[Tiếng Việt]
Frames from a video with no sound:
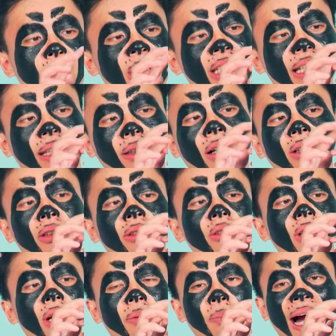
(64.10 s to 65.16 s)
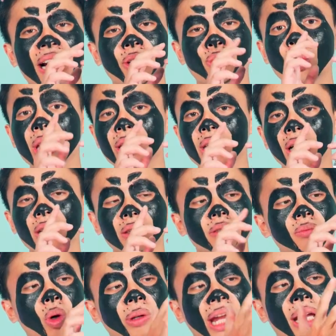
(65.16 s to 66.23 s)
và mình sẽ thử bằng duy nhất
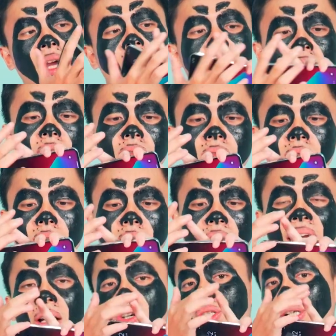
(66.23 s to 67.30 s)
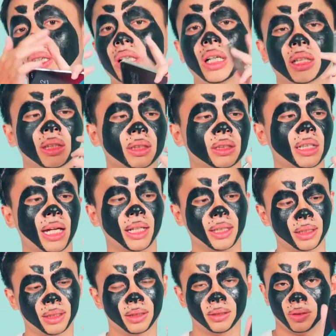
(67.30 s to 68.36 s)
một cái ngón là ngón giữa thôi đây
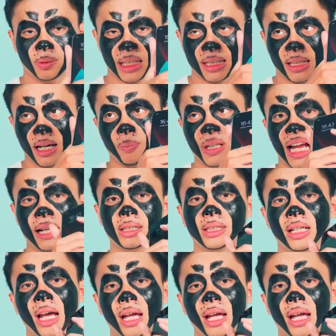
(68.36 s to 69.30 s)
chúng ta sẽ cầm cạnh như thế